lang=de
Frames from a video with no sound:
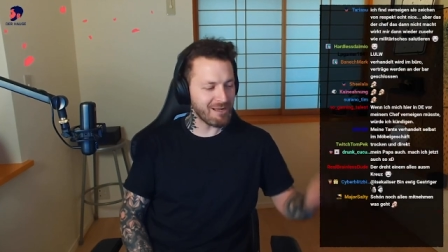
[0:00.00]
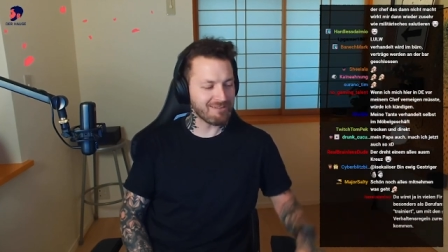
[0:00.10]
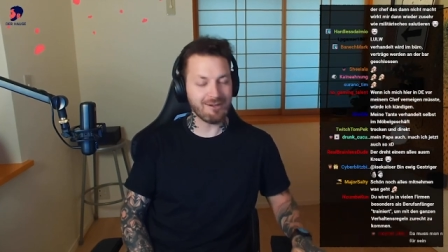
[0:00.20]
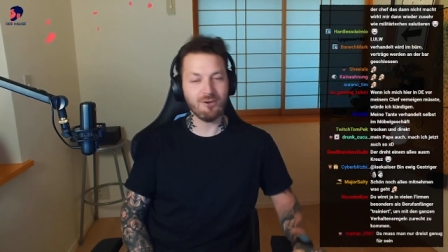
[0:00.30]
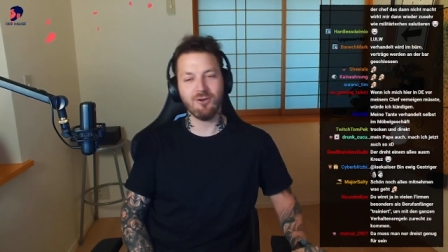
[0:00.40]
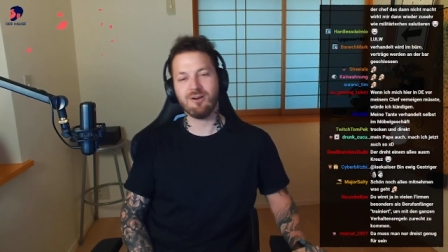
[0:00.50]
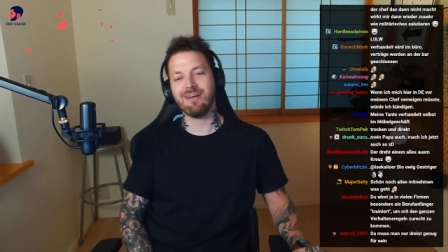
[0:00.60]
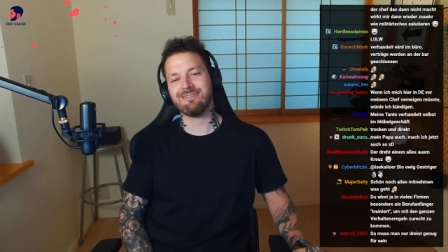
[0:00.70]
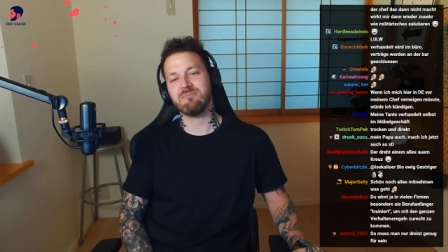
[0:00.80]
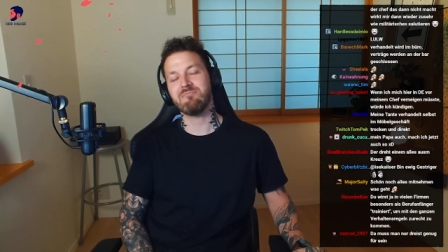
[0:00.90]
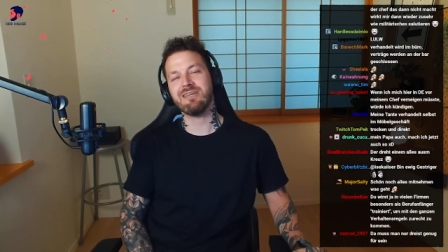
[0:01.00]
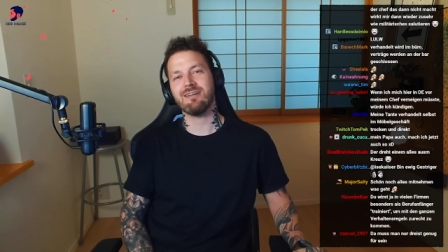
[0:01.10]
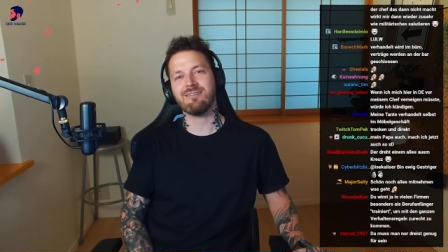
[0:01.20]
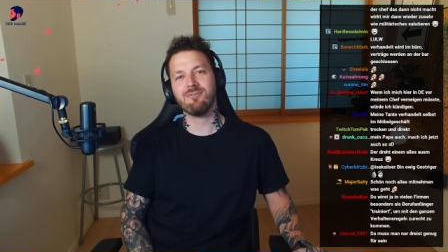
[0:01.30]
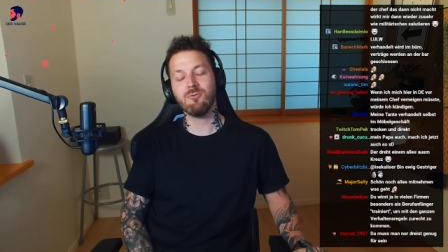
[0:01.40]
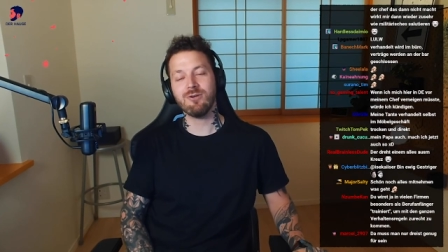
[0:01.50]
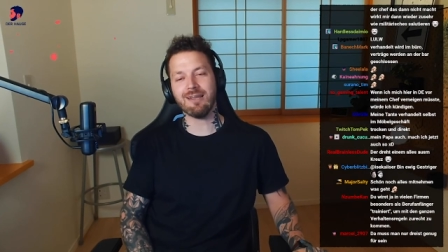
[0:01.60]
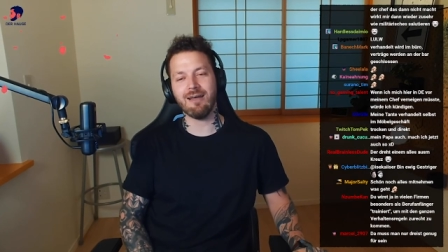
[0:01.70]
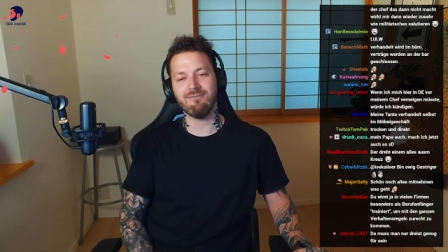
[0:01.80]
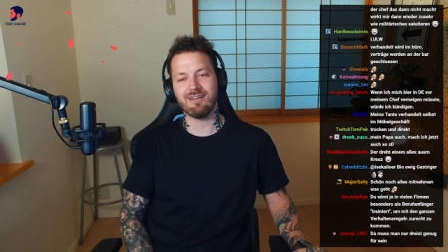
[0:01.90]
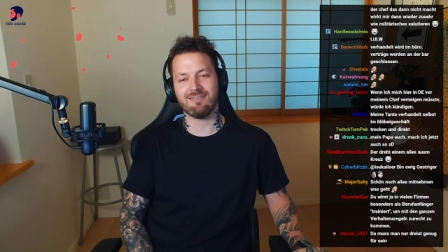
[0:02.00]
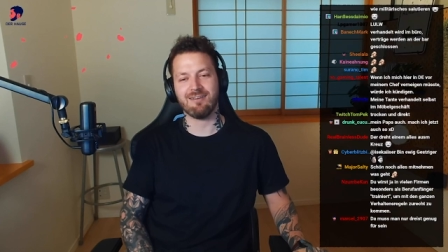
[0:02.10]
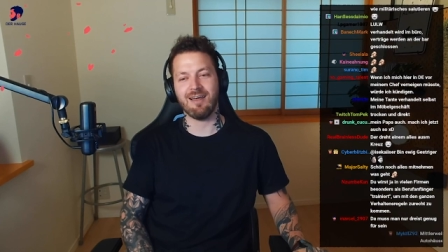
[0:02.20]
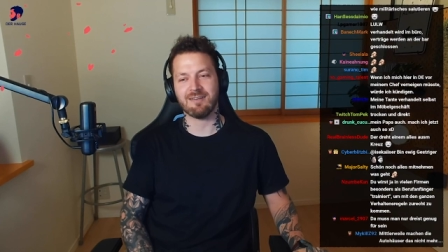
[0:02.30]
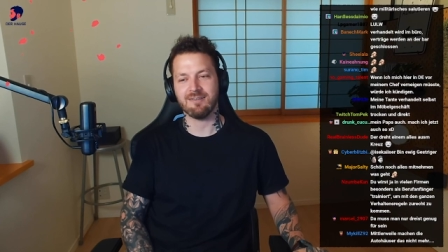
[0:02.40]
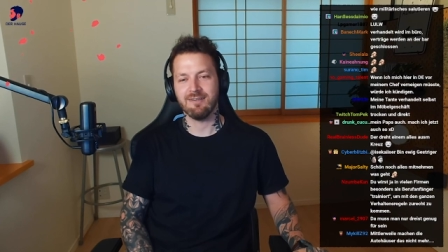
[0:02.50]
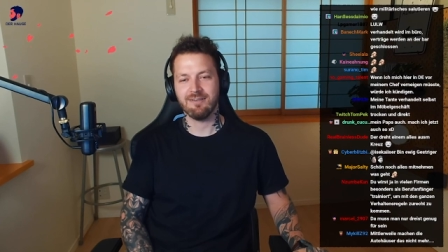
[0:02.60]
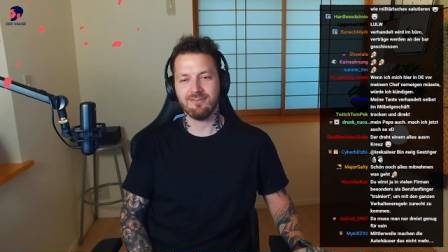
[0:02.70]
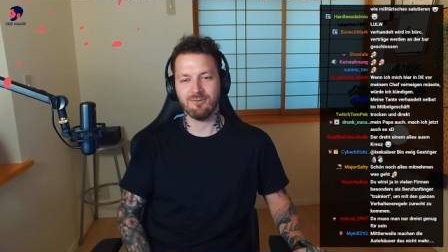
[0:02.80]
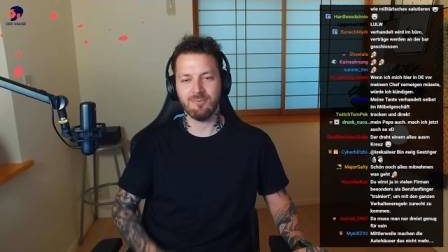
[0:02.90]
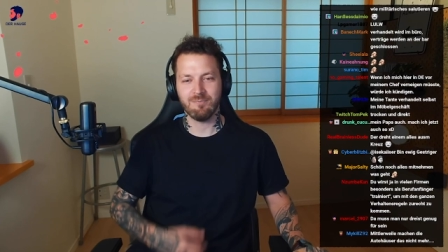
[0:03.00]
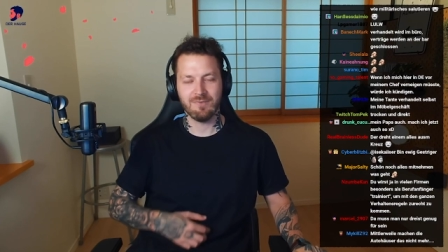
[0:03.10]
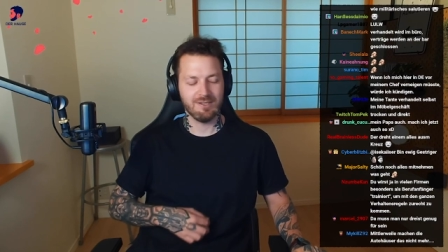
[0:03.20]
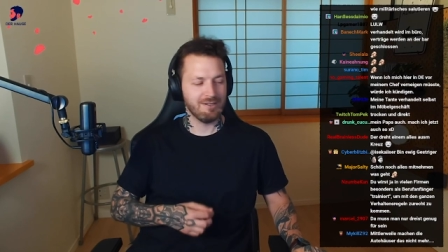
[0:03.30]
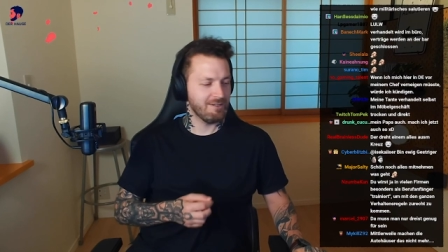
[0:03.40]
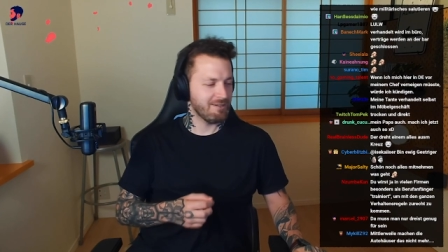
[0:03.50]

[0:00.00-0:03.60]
Packt da doch noch einen Kasten Bier dazu, dann haben wir das glatt. So.